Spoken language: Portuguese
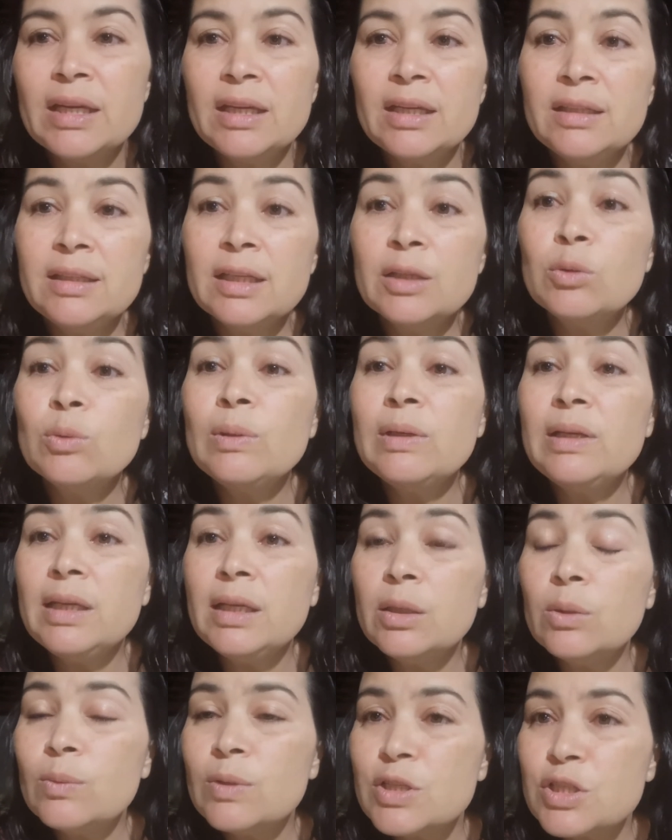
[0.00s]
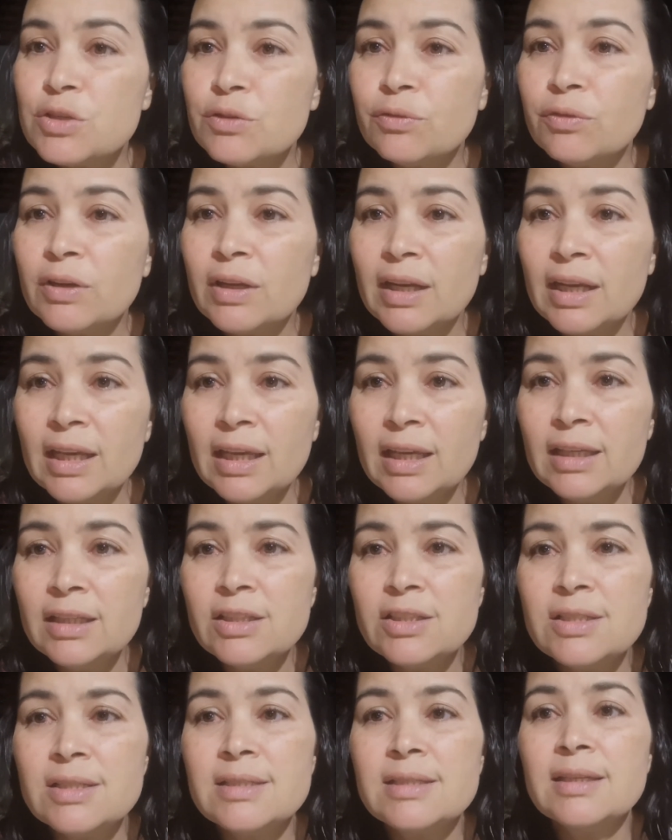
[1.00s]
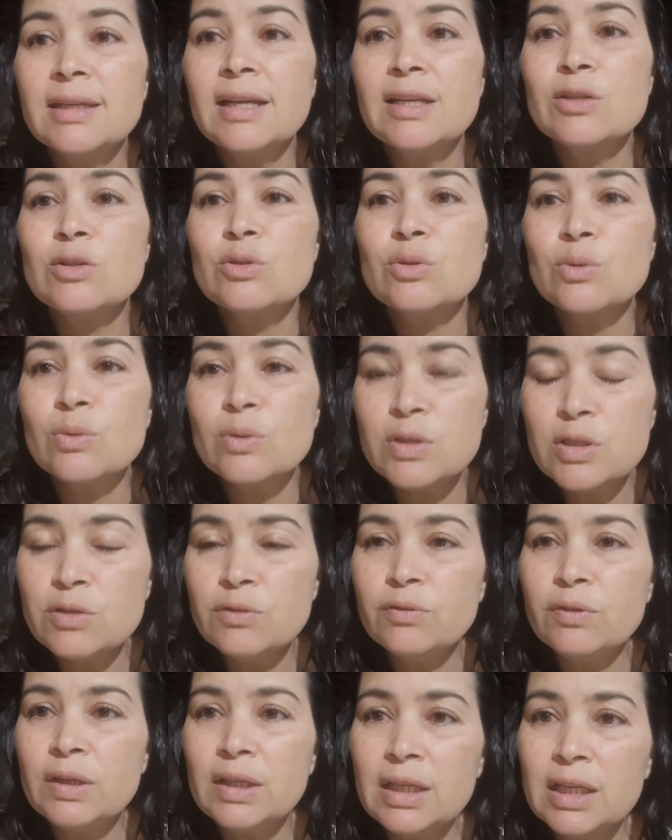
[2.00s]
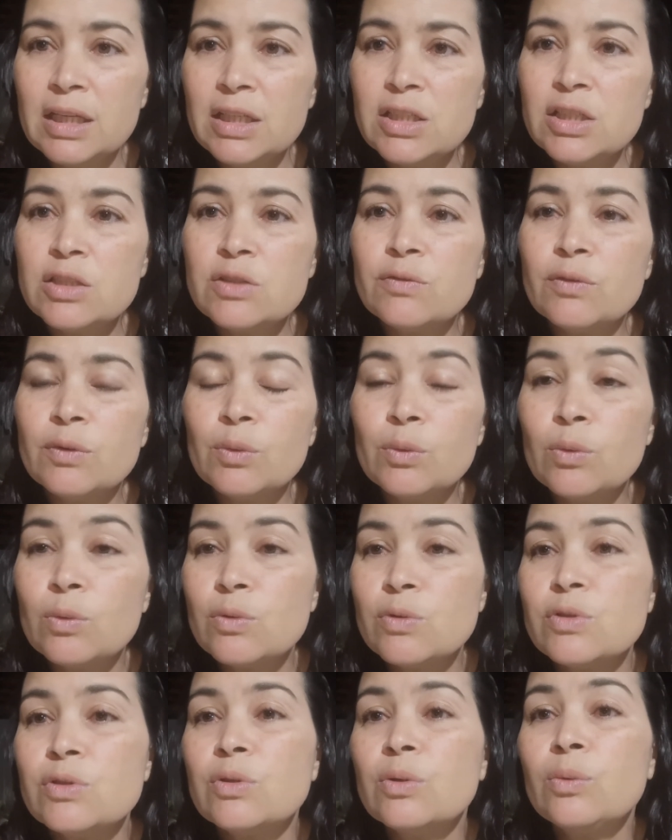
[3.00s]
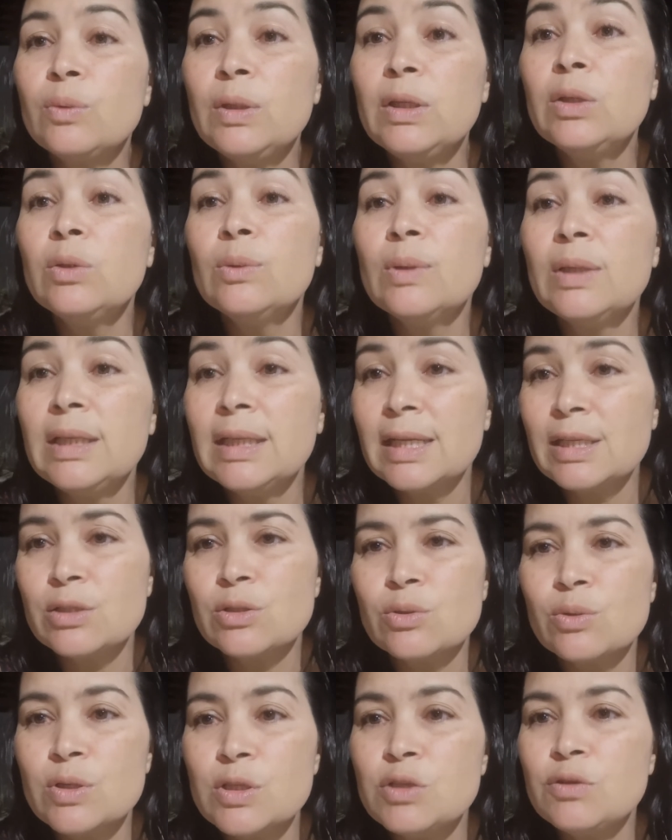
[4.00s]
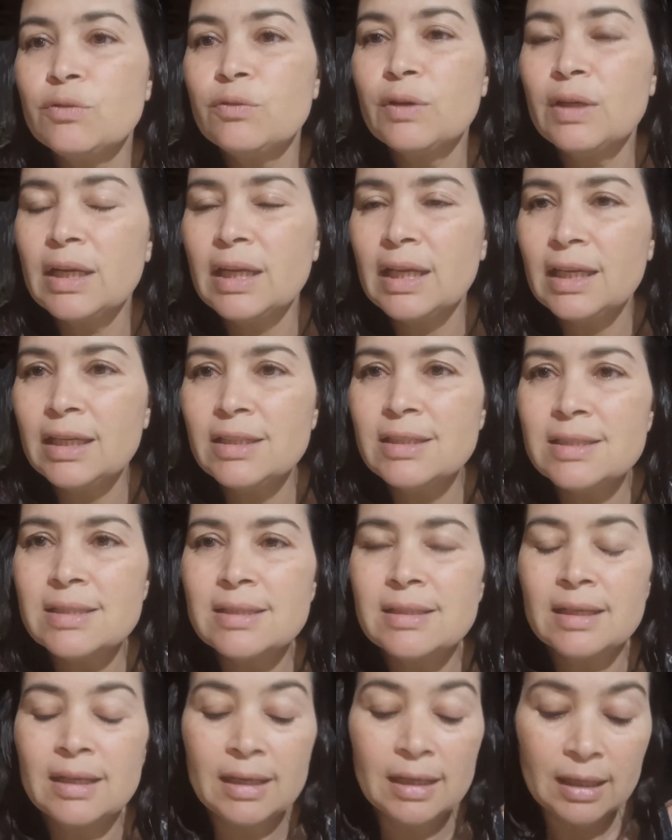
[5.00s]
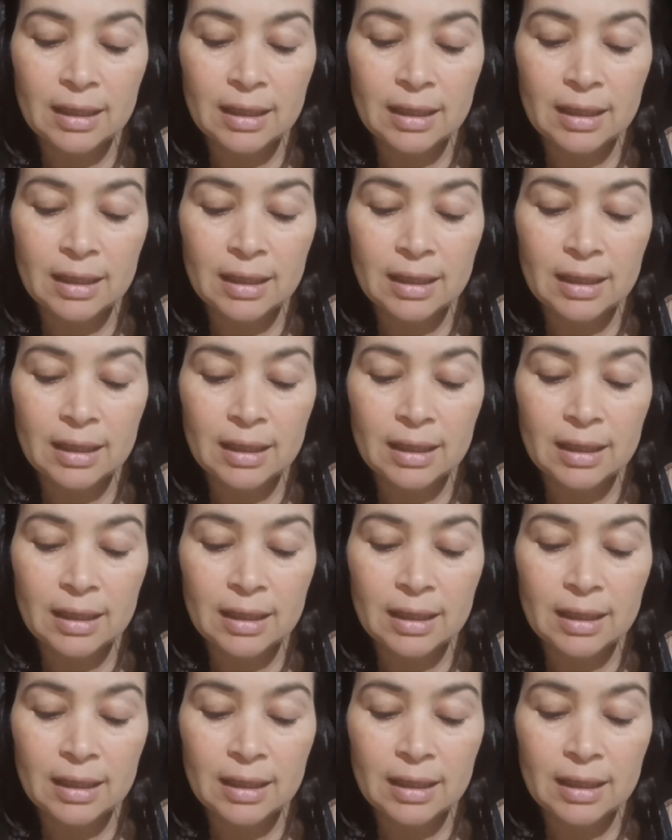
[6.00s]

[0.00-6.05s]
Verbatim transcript: e tendo línguas diferentes e nações diferentes foram construindo aí nações diferentes